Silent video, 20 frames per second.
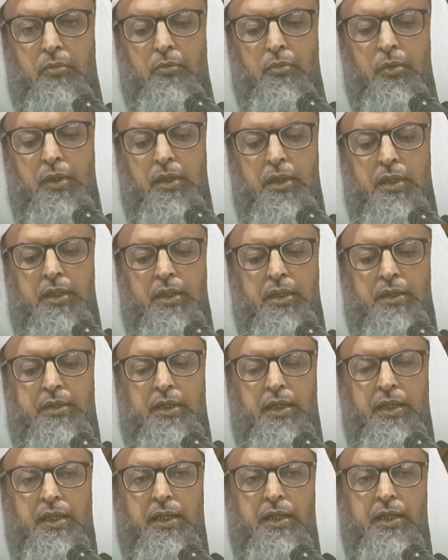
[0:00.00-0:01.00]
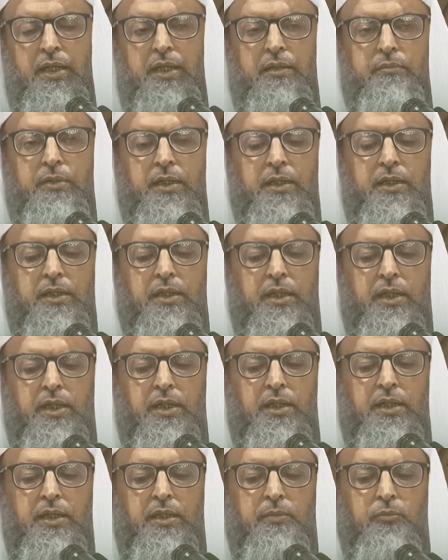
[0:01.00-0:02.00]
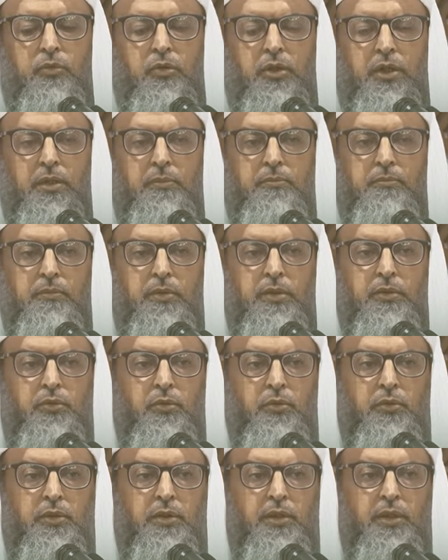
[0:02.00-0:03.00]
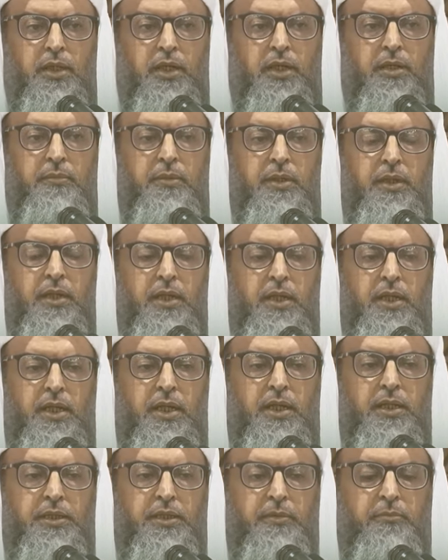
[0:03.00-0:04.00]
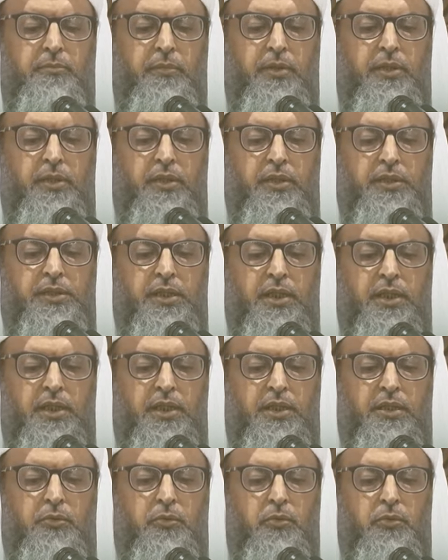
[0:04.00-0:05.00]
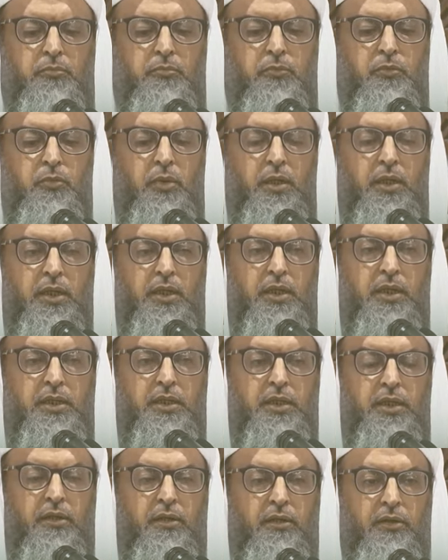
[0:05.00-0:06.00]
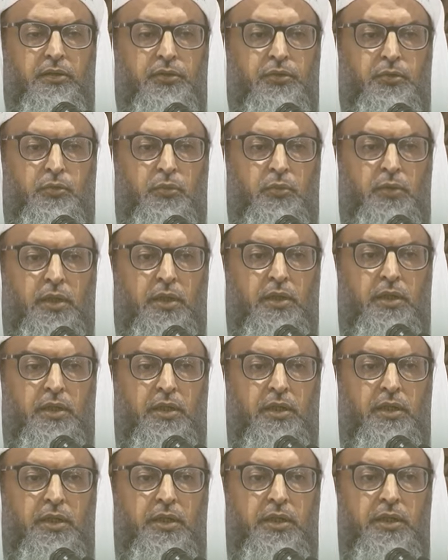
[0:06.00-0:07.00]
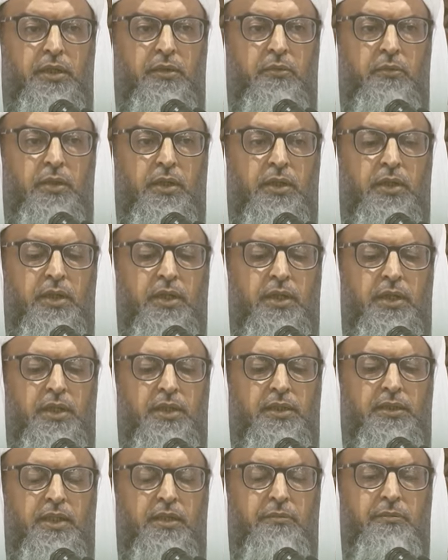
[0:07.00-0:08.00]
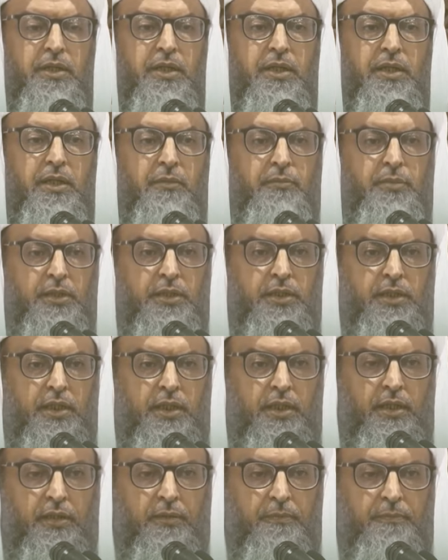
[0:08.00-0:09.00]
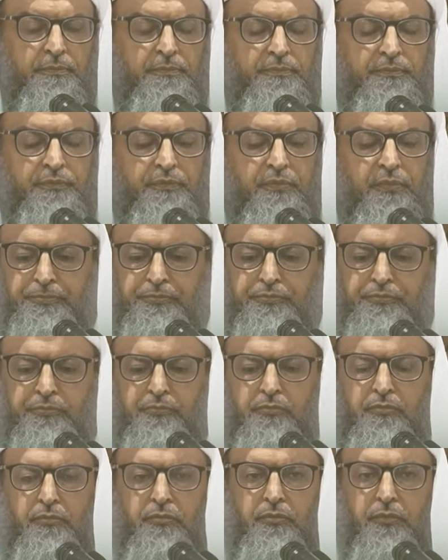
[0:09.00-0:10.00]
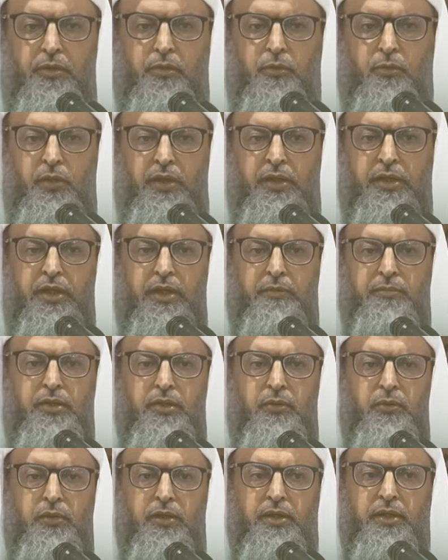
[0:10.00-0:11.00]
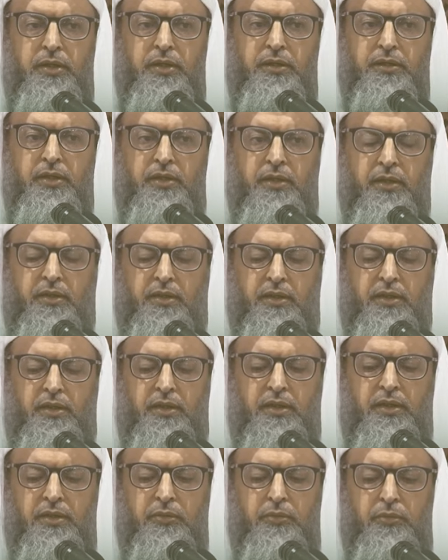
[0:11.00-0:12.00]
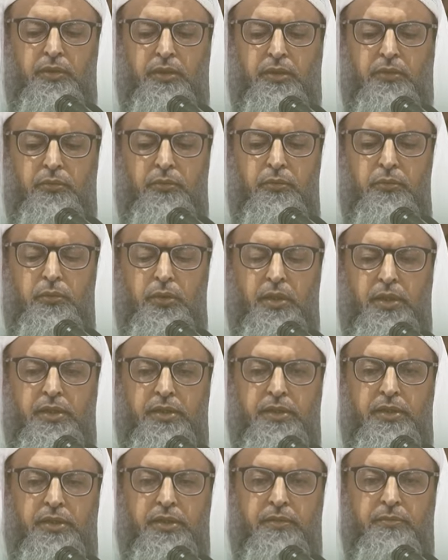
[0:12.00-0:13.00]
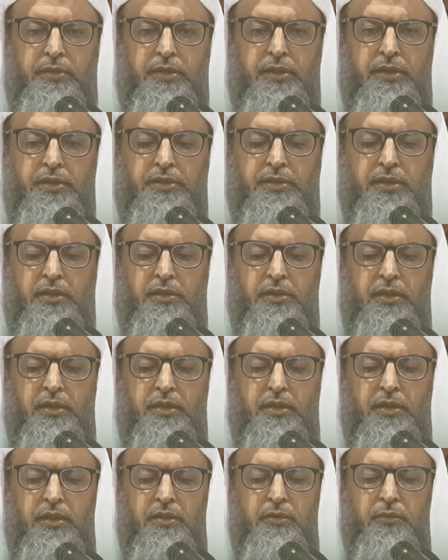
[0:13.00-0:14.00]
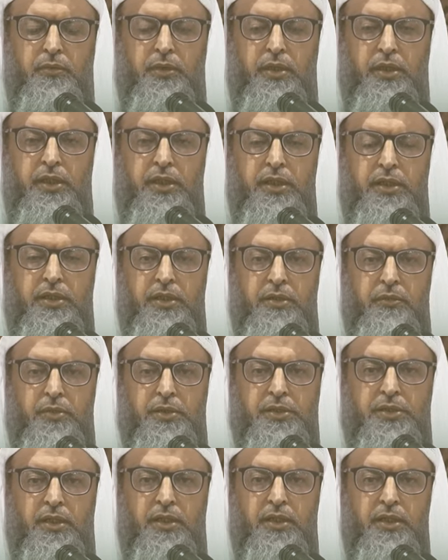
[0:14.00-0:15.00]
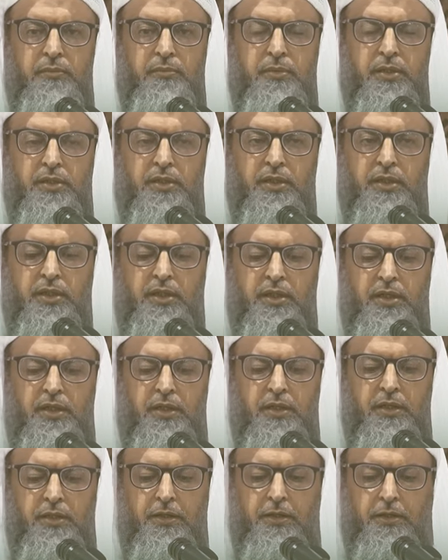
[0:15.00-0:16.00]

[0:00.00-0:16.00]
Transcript: وقال تعالى ما كان محمد أبا أحد من رجالكم ولكن رسول الله وخاتم النبيين وعن أبي هريرة رضي الله عنه أن النبي صلى الله عليه وسلم قال